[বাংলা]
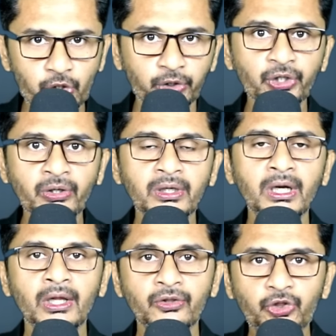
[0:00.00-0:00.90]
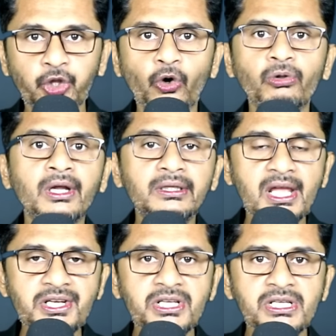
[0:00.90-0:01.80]
যদিও দখলদার
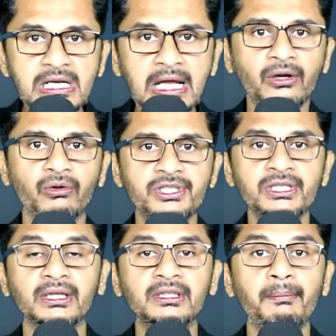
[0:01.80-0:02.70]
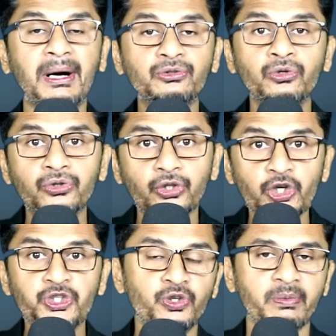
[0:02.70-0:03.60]
দেশটি স্বীকার করেছে তাদের মাত্র
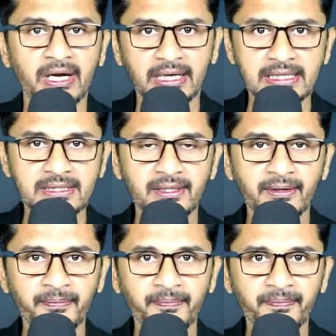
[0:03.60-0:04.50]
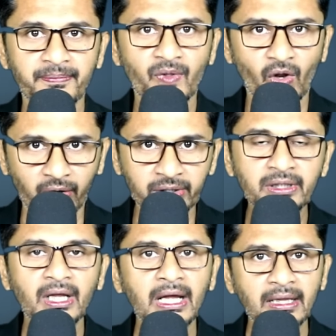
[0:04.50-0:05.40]
দশজন মারা গেছে অর্থাৎ
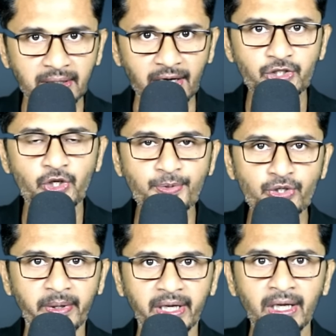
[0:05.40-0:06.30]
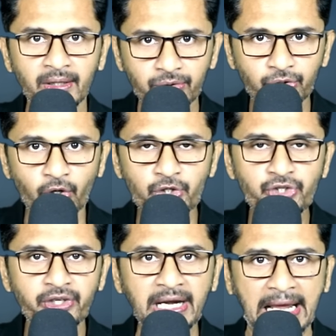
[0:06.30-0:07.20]
তারা সবসময়
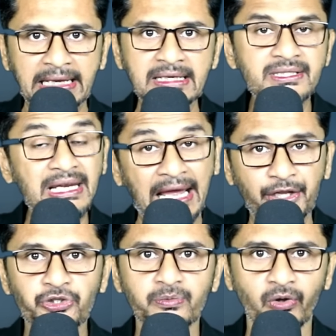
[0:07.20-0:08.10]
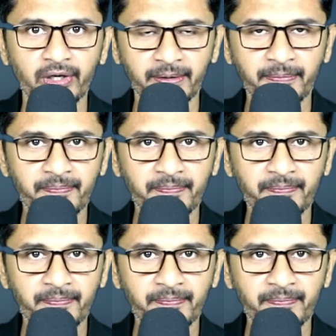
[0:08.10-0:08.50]
দশজনের অ্যাগেনস্টে একজন বলে